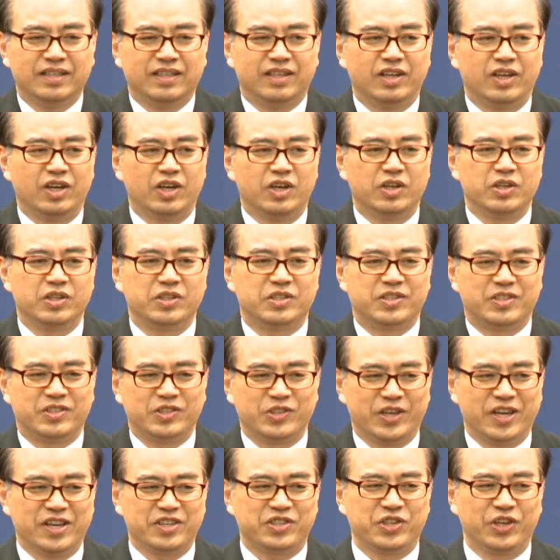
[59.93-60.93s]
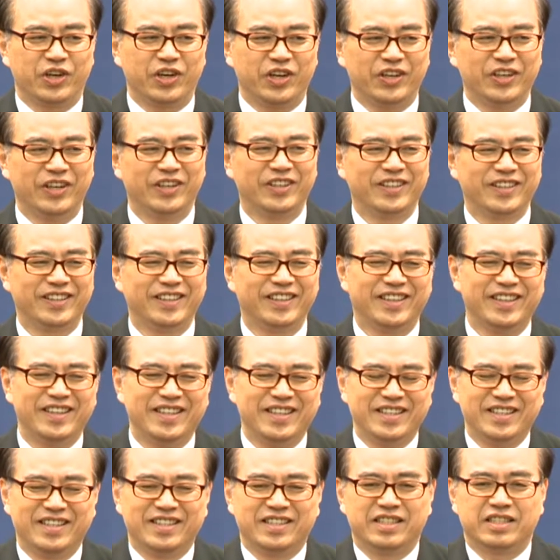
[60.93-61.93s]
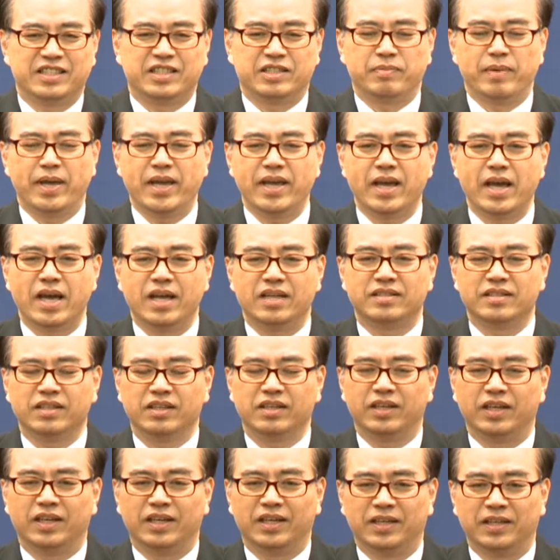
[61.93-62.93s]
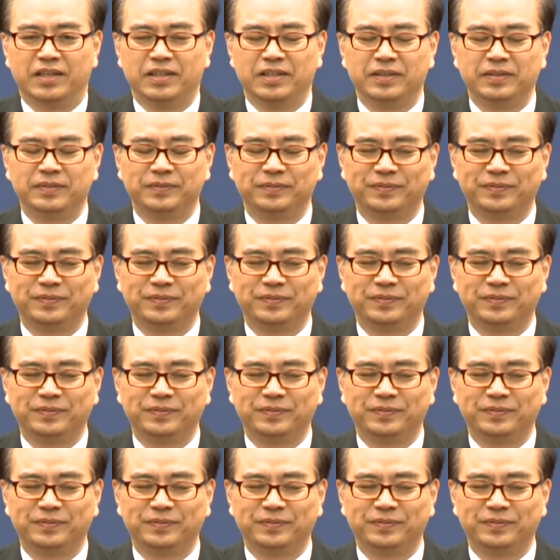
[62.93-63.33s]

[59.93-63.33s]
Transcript: 哦，主耶稣，姊妹啊，这个